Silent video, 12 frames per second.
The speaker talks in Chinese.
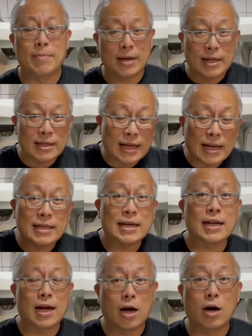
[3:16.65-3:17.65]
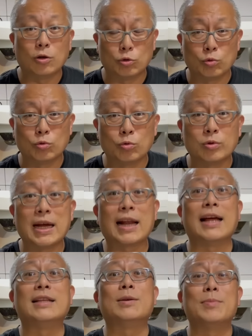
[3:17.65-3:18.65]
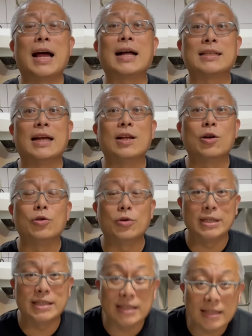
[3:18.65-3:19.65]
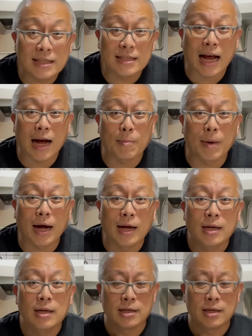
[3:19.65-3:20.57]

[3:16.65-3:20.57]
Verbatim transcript: 每天待在家里好好读书，将来怎么样才能够有一技之长嘛？